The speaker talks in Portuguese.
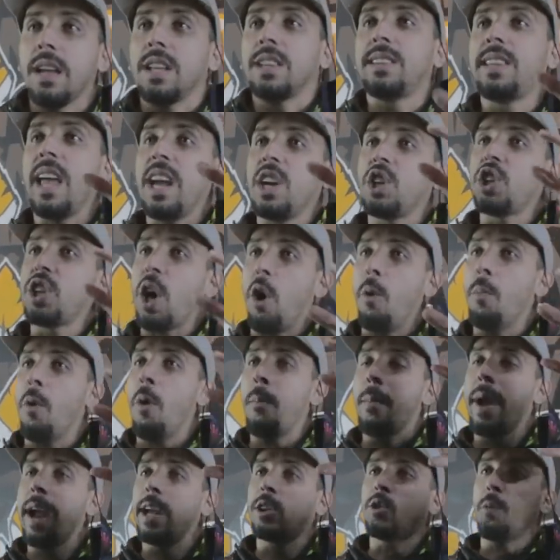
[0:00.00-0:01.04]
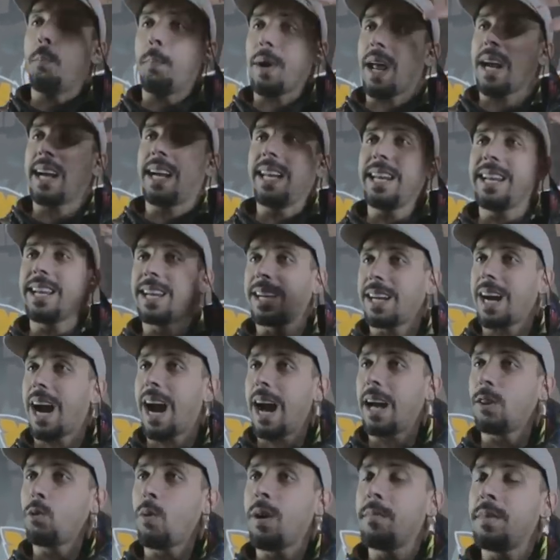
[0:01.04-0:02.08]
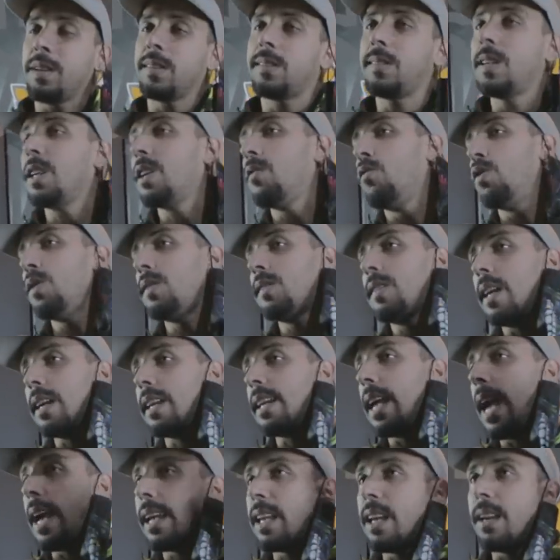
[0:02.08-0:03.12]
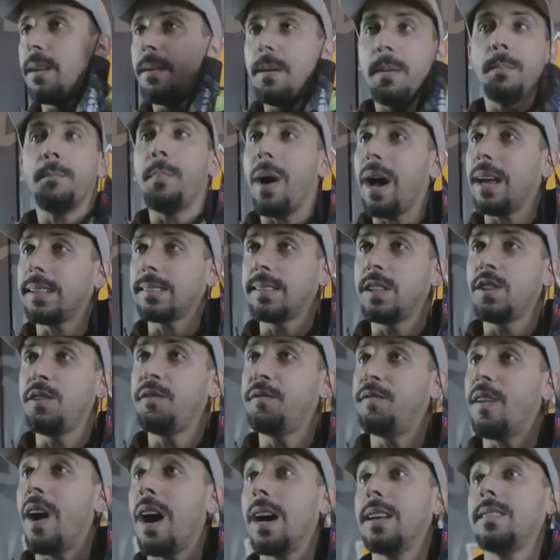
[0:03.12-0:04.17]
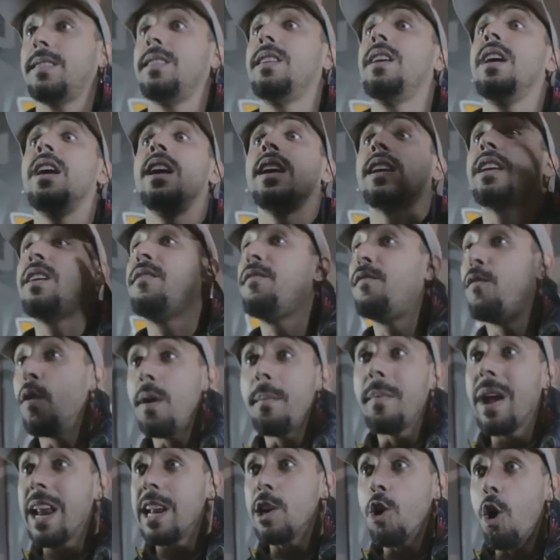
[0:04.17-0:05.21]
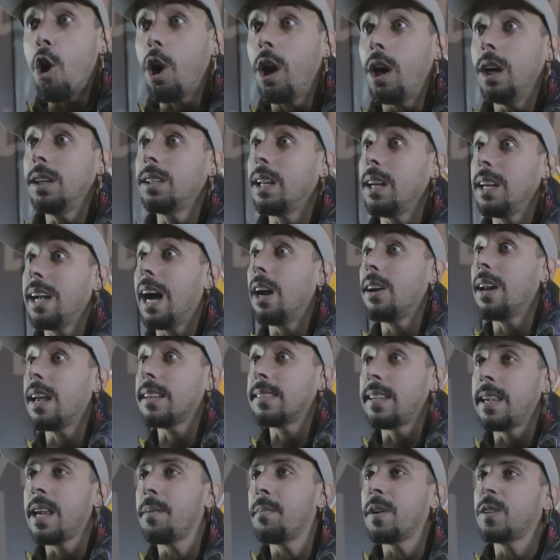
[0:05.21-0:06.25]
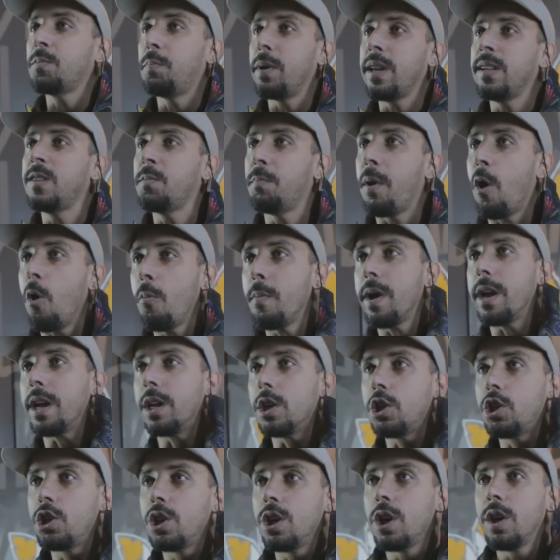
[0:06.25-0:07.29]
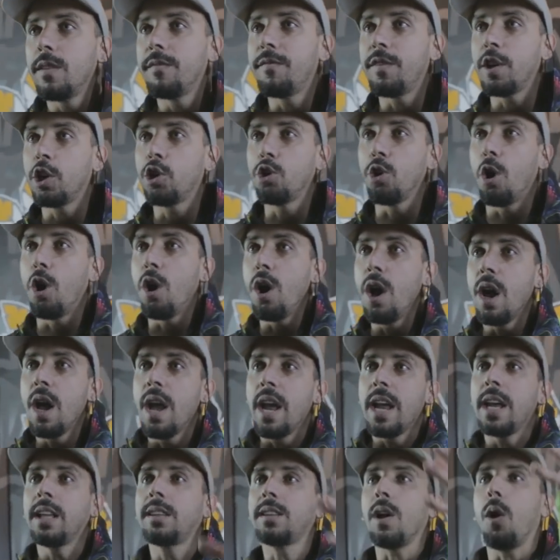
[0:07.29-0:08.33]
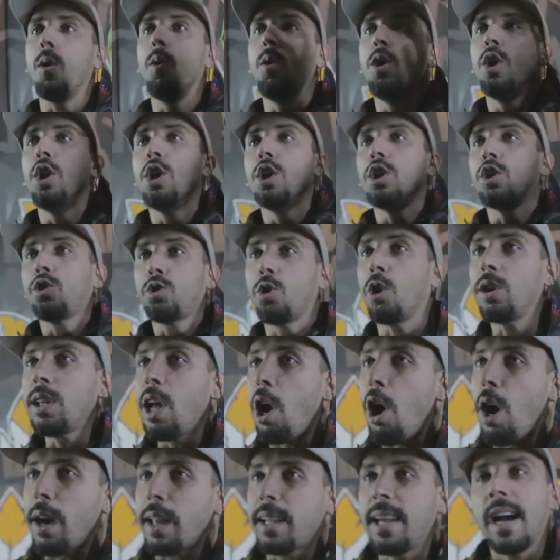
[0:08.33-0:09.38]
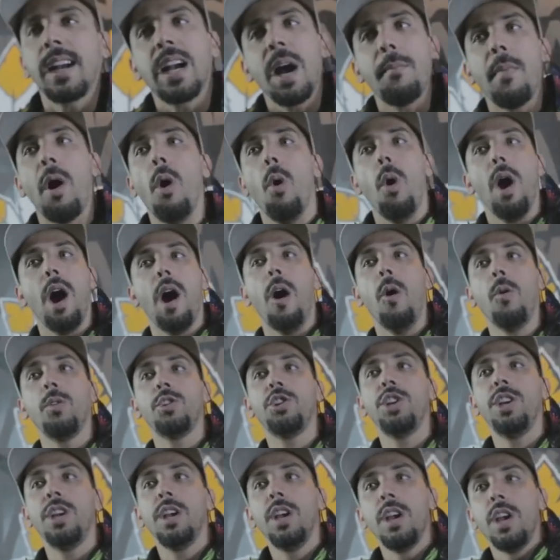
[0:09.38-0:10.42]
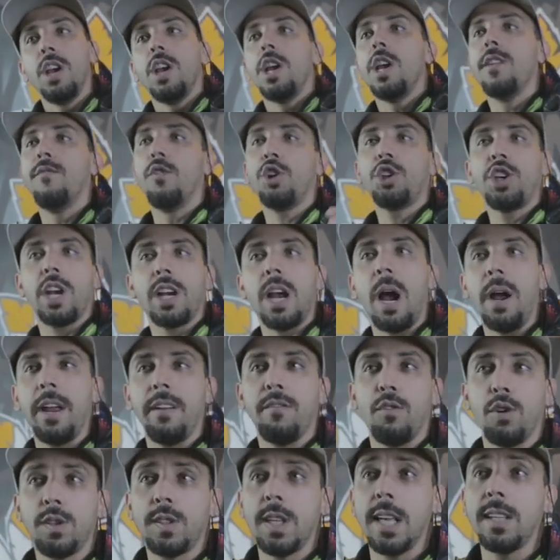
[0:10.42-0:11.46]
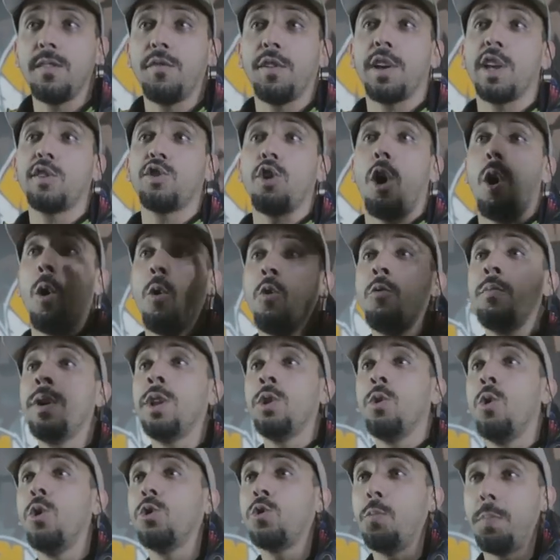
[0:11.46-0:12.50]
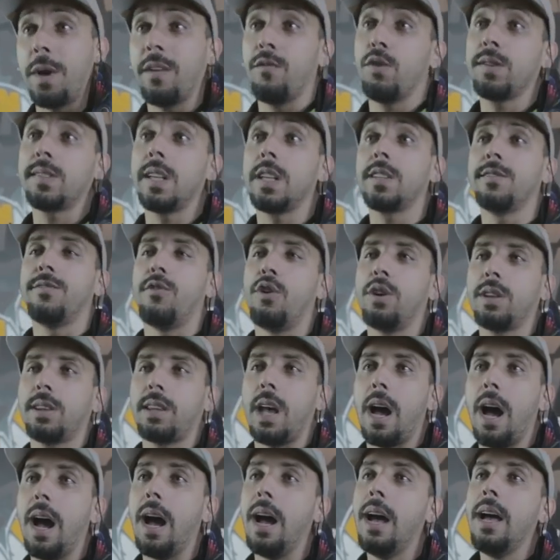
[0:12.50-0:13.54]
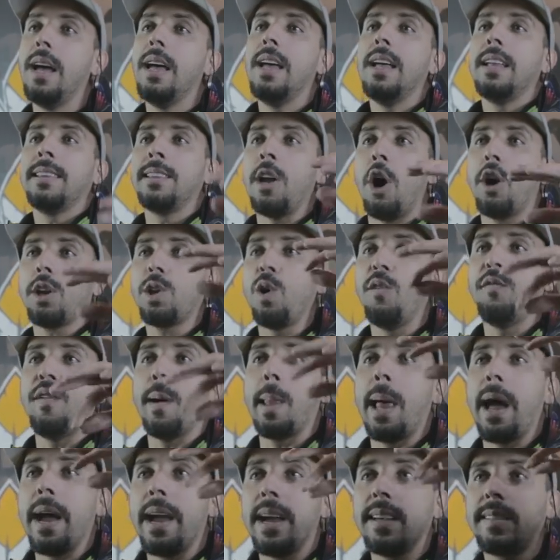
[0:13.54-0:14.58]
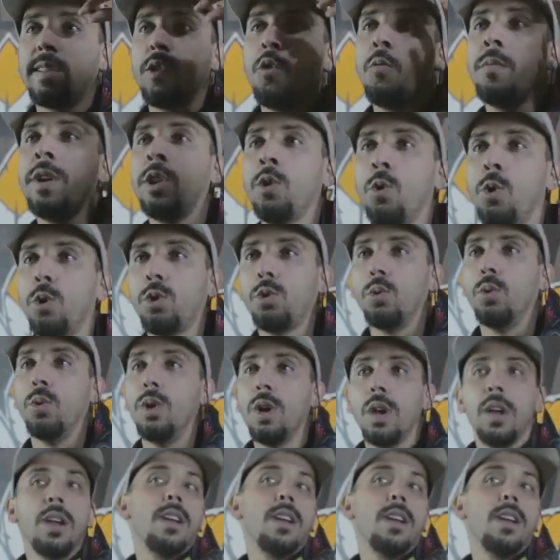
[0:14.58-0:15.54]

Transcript: deixar o um momento para clicar no MC que você quer que passe de fase, que foi melhor, tá ligado? Nas rimas principalmente. Fechou? Então, toda hora que acabar o round, eu vou chegar em vocês e falar assim, ó, um minuto para vocês votar. Na hora que eu falar esse um minuto,